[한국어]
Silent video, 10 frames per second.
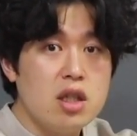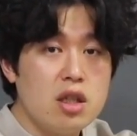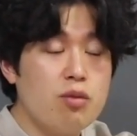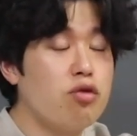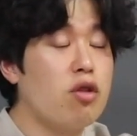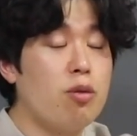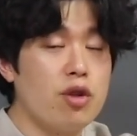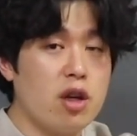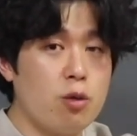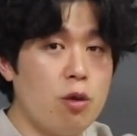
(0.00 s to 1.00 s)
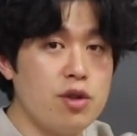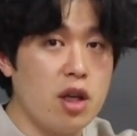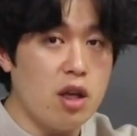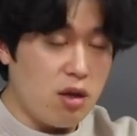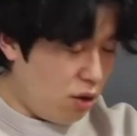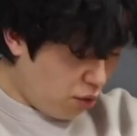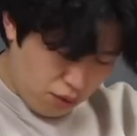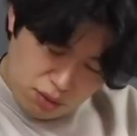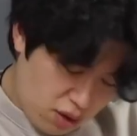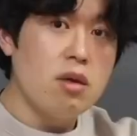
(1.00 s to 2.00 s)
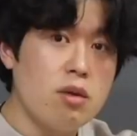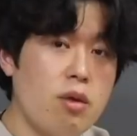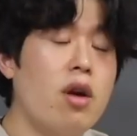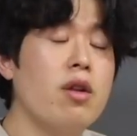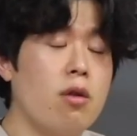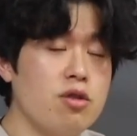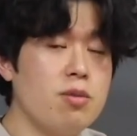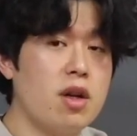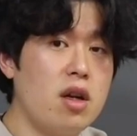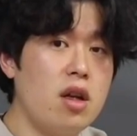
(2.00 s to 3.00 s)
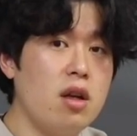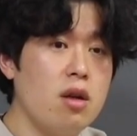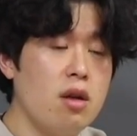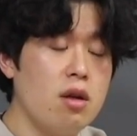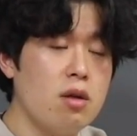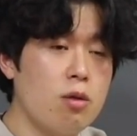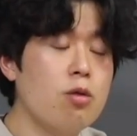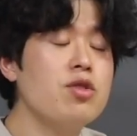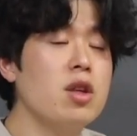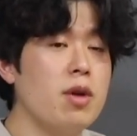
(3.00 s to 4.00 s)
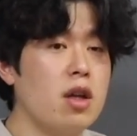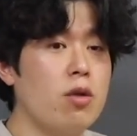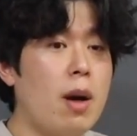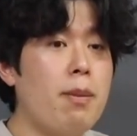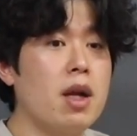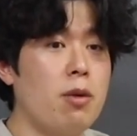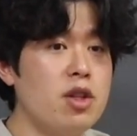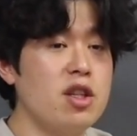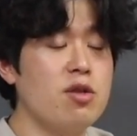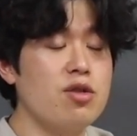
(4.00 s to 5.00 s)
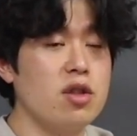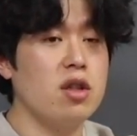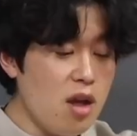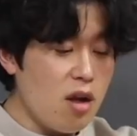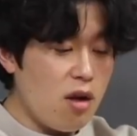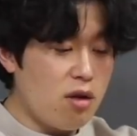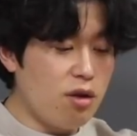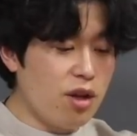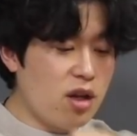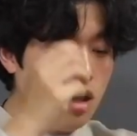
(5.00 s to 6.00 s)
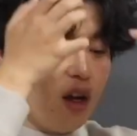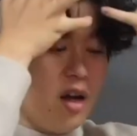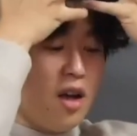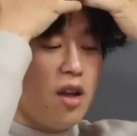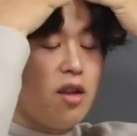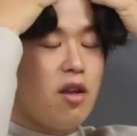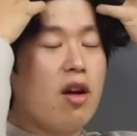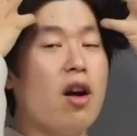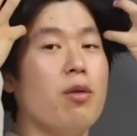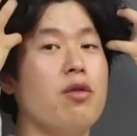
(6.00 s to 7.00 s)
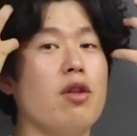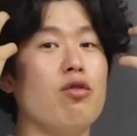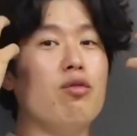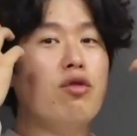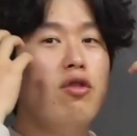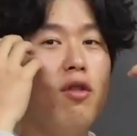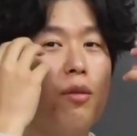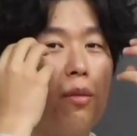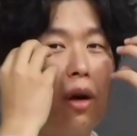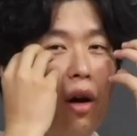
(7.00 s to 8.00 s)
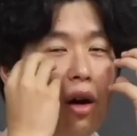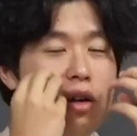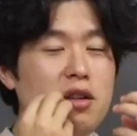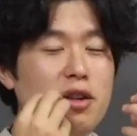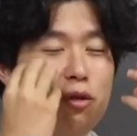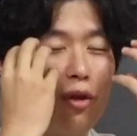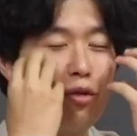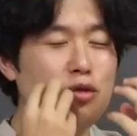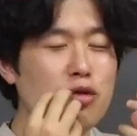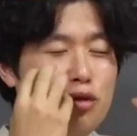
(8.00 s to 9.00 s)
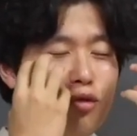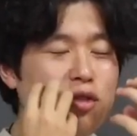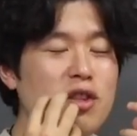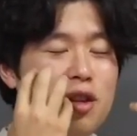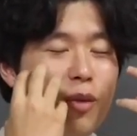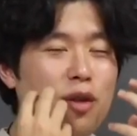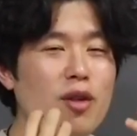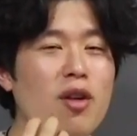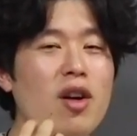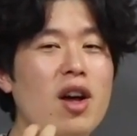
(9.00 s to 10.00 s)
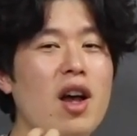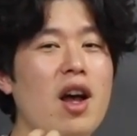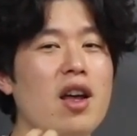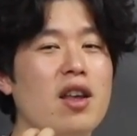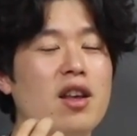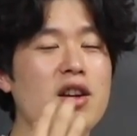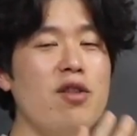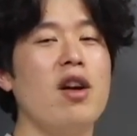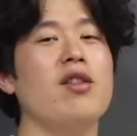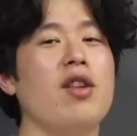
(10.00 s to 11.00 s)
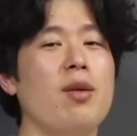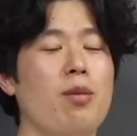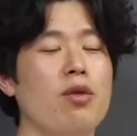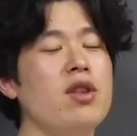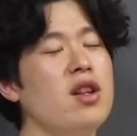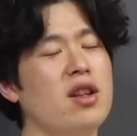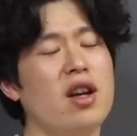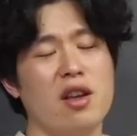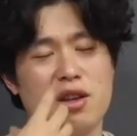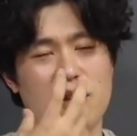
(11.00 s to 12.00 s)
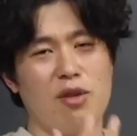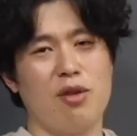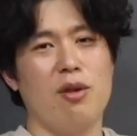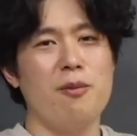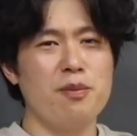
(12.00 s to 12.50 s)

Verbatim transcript: 물어보니까 동생이 이러는 거야. 너 형한테 거짓말 할래? 너 솔직히 말해. 너 아빠랑 뭔일 있었지? 그러니까, 그러니까 얘가 갑자기 눈물을 막 흘리는 거야. 뚝뚝 흘리면서 이 큰형한테 모든 일을 다 얘기했어.